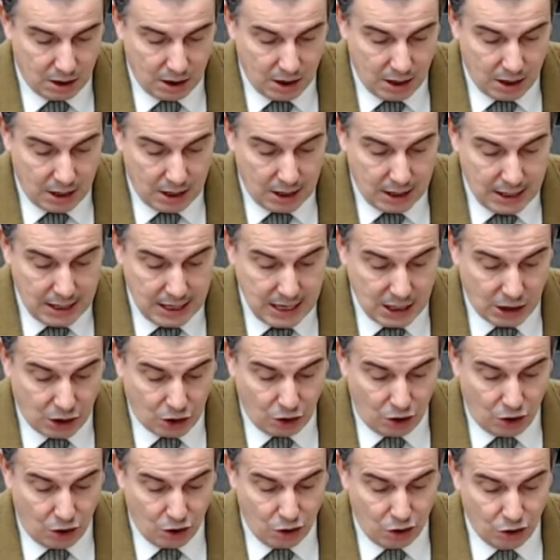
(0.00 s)
Hijo
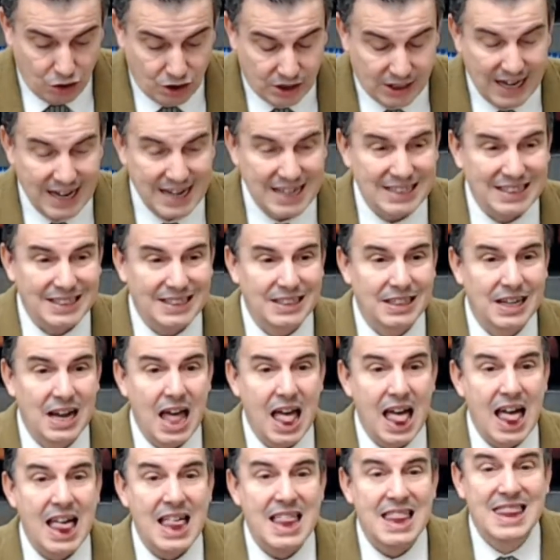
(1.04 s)
nos es
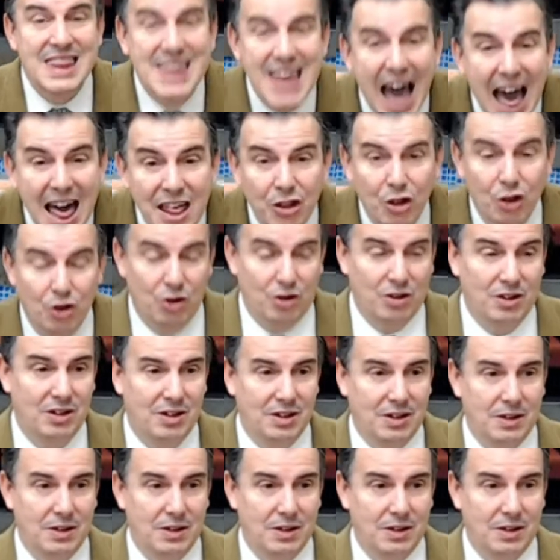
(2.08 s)
dado.